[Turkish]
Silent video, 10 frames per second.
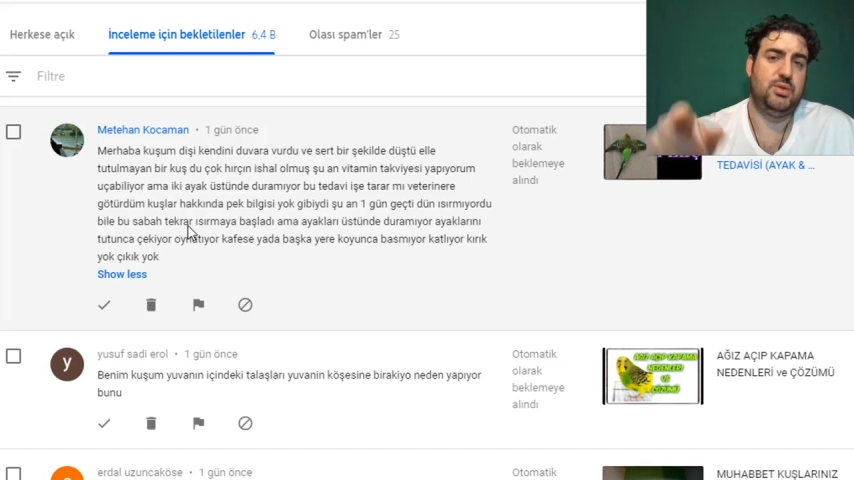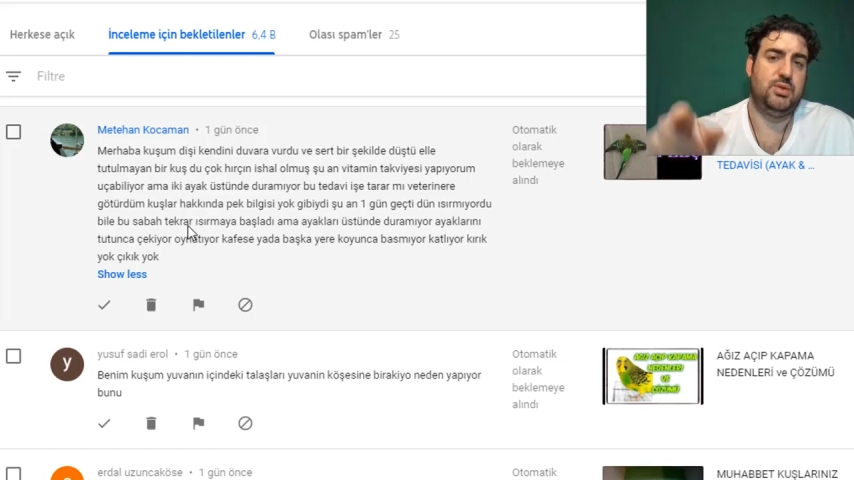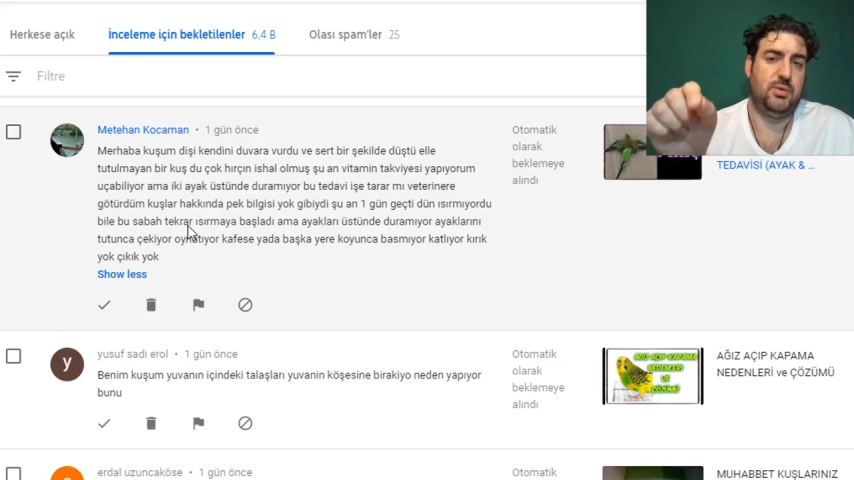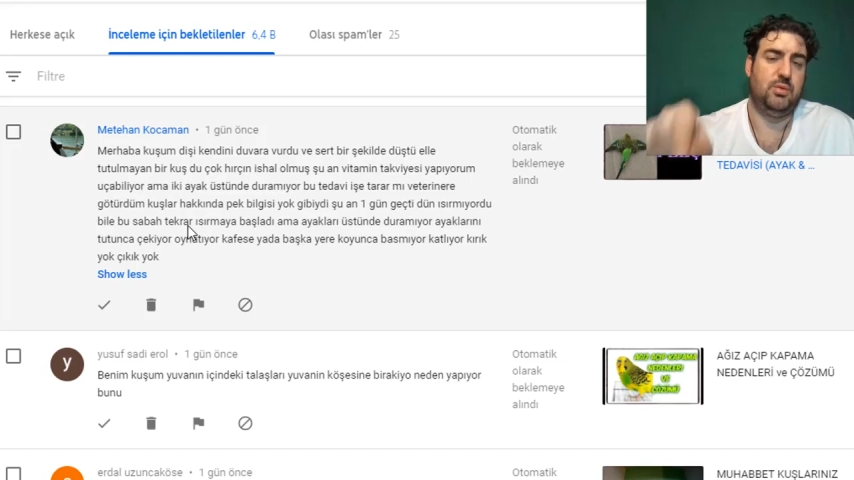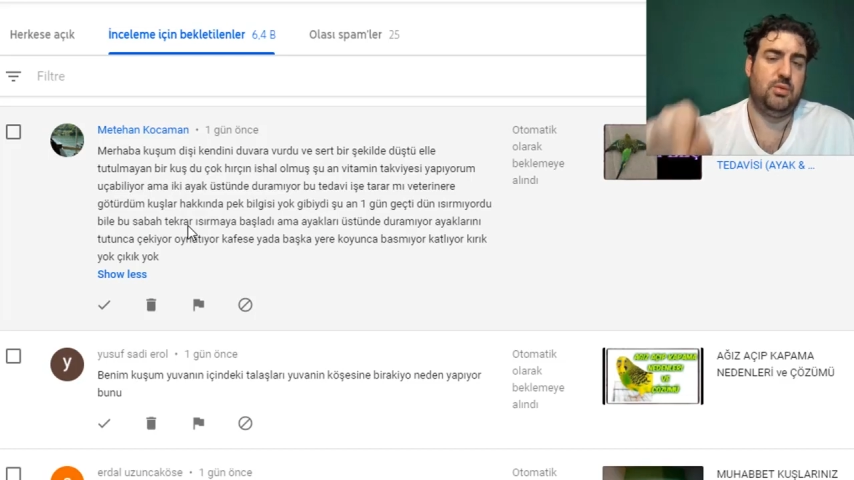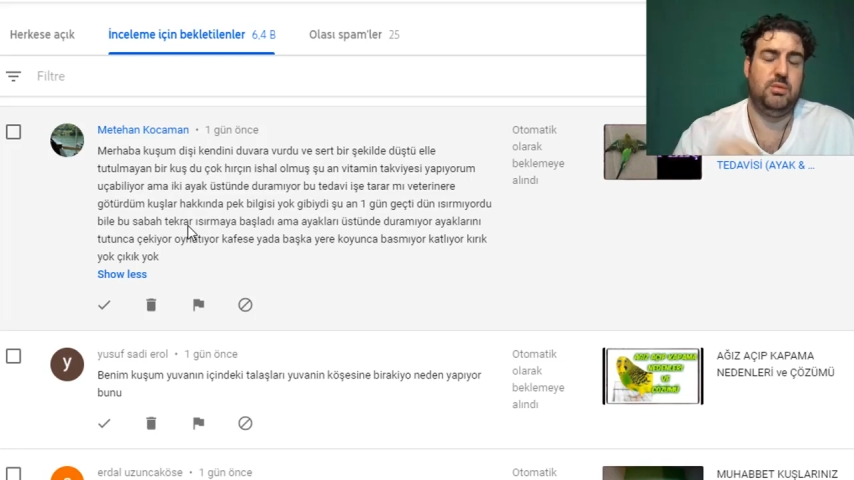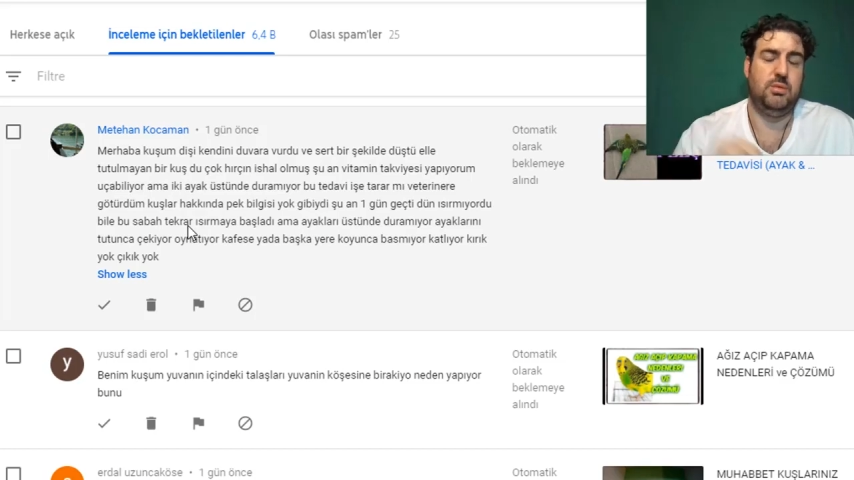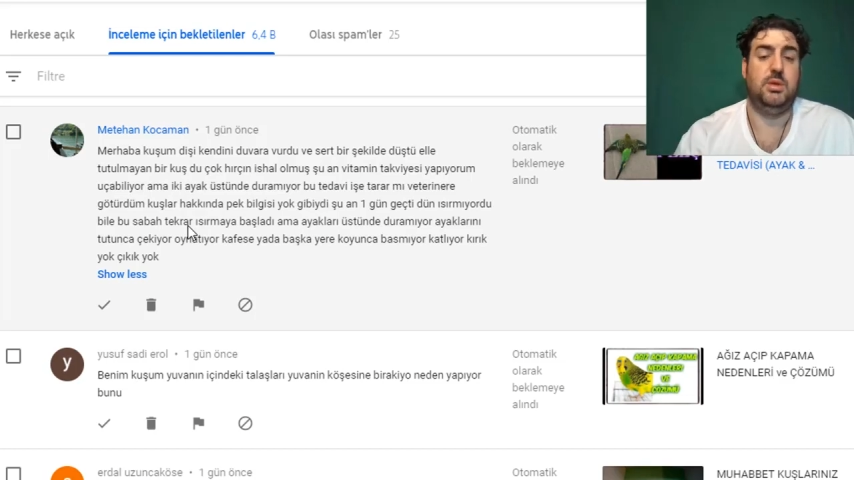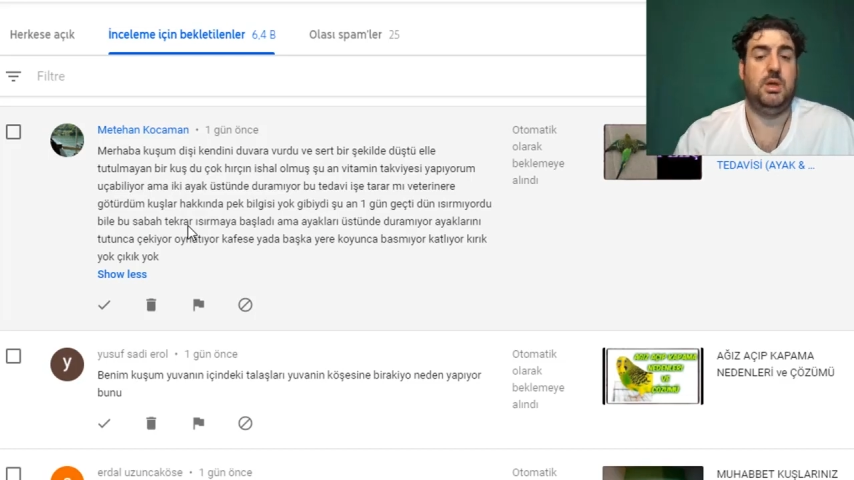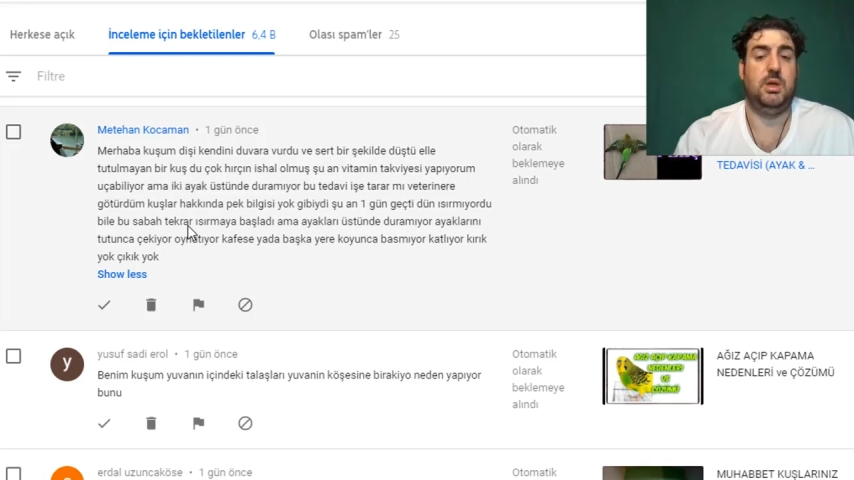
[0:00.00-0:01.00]
Onu
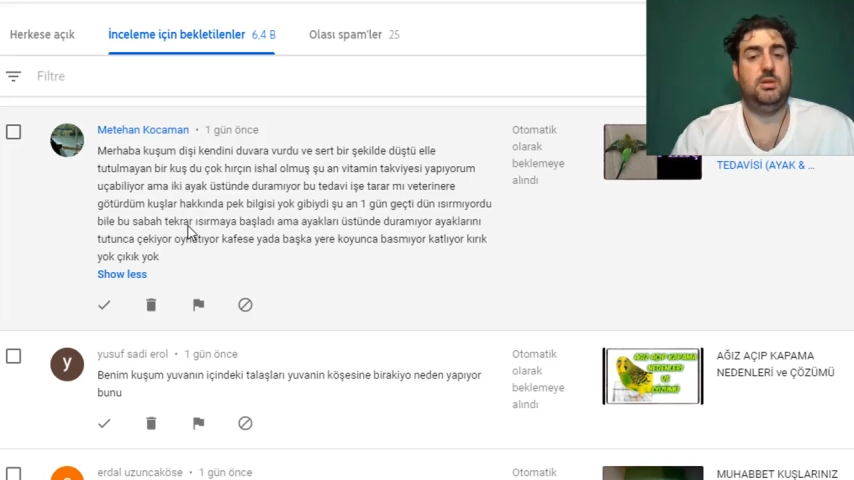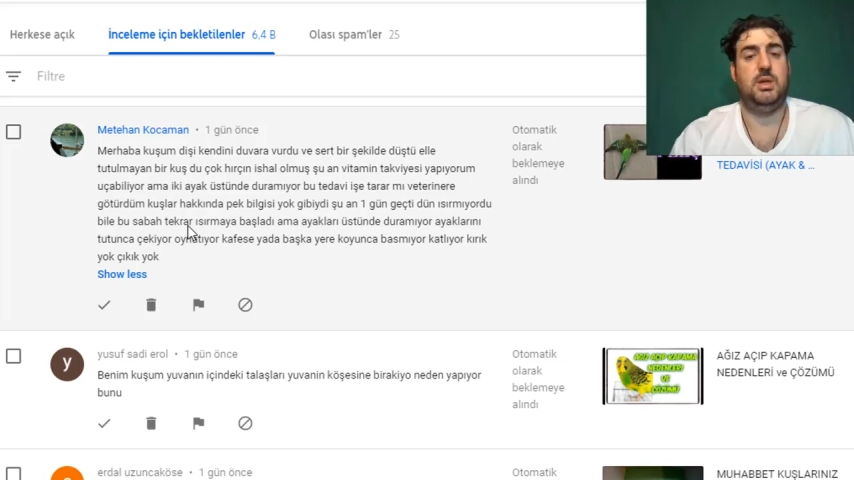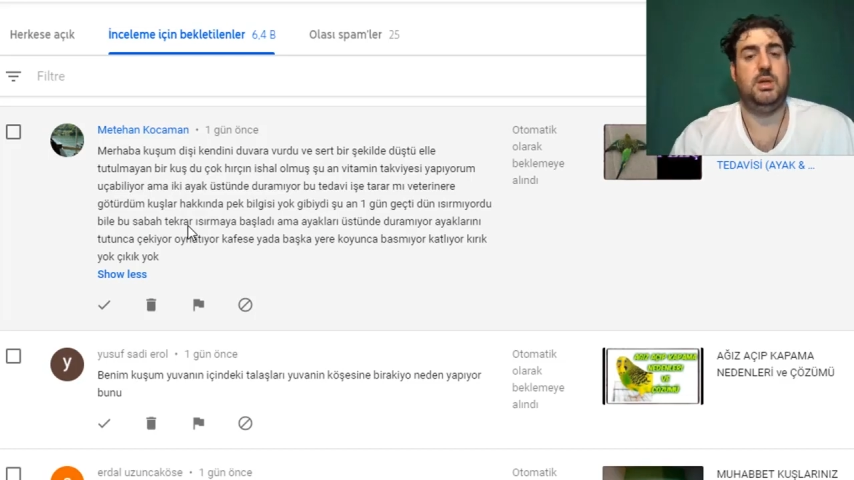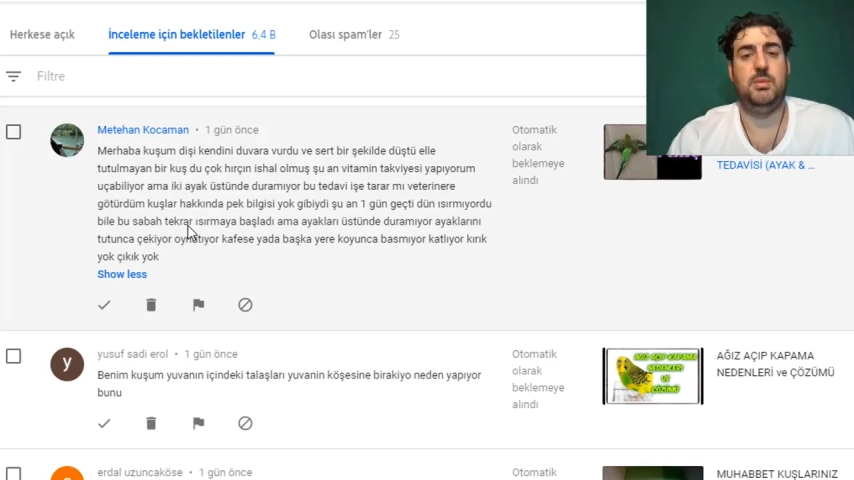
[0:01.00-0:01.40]
da takip